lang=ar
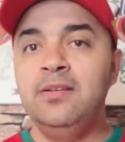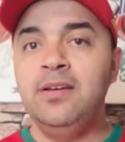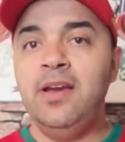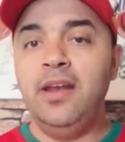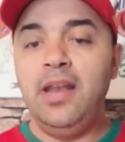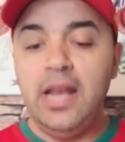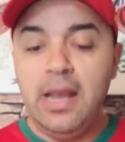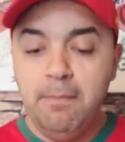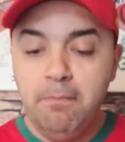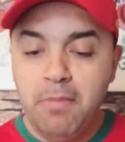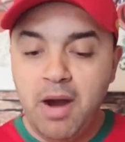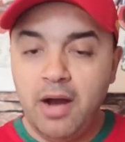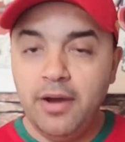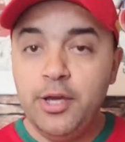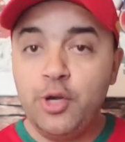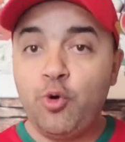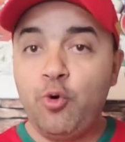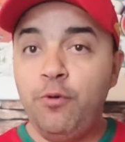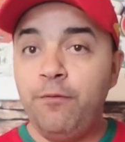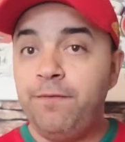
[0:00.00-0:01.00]
يعني لما
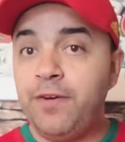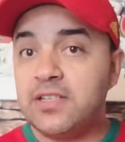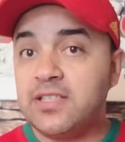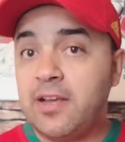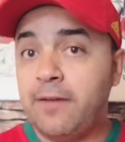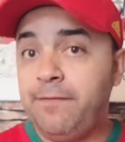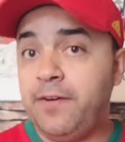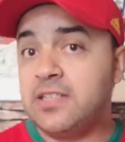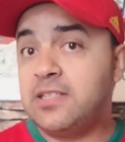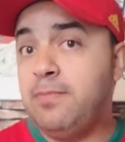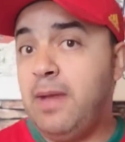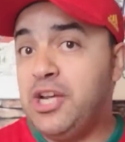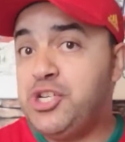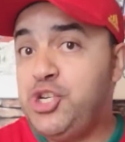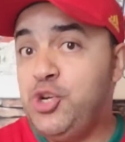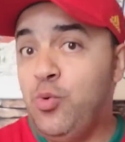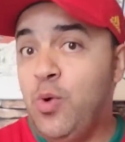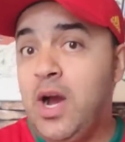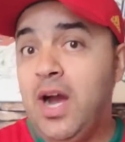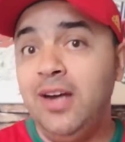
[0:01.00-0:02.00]
يكون فاس فاس مع
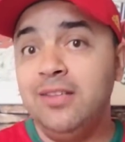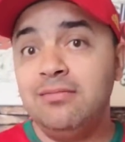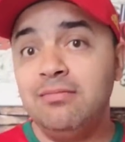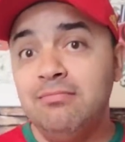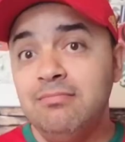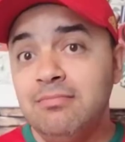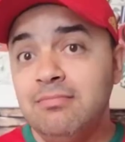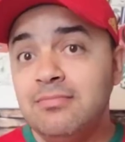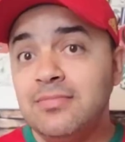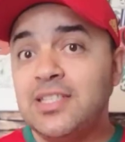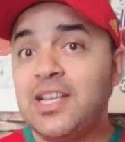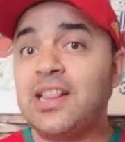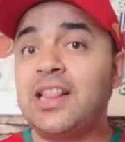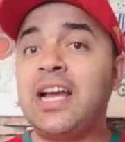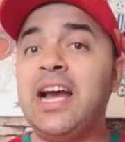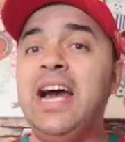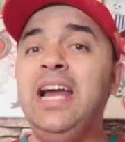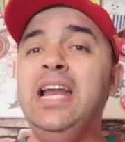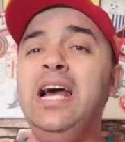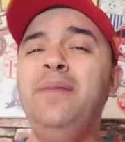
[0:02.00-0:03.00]
شي واحد
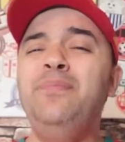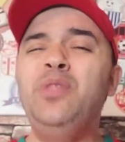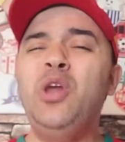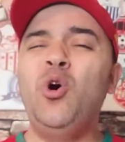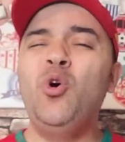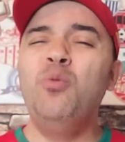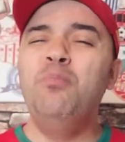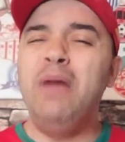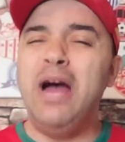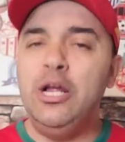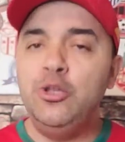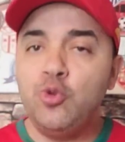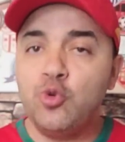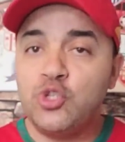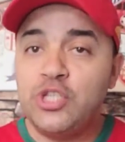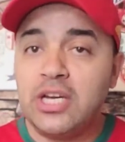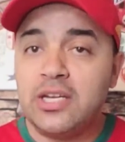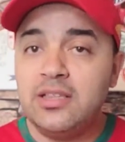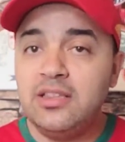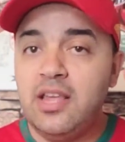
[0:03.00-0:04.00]
تتلقى على انه ما عندوش
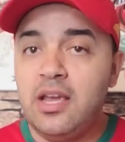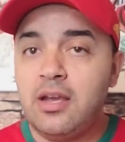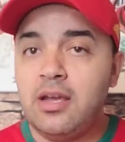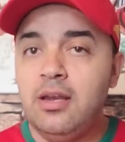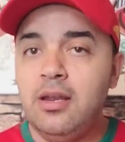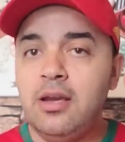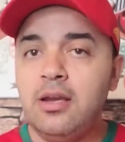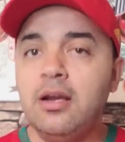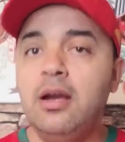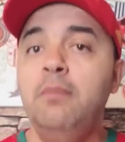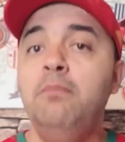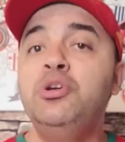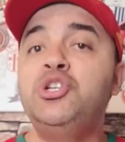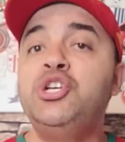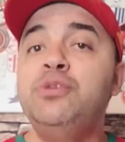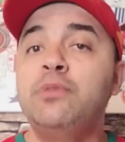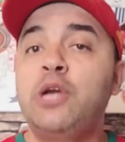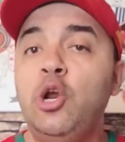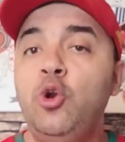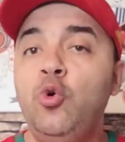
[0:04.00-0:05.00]
داك التكنيك
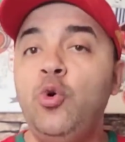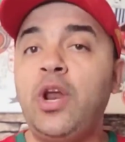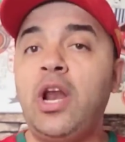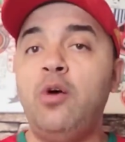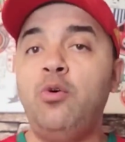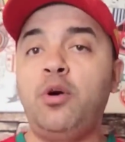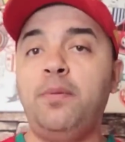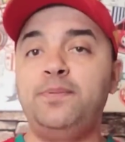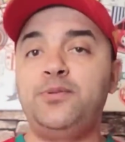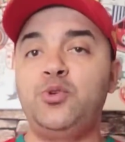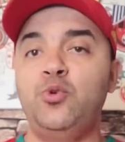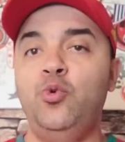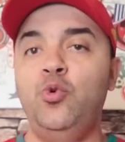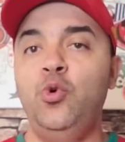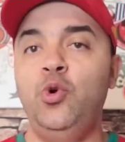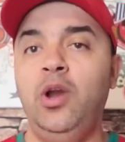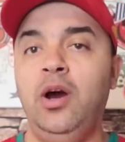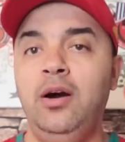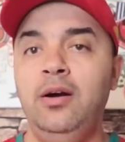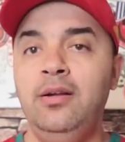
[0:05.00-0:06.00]
باش يمكن له يراوغ
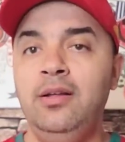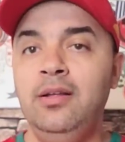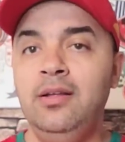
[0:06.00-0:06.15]
بسهوله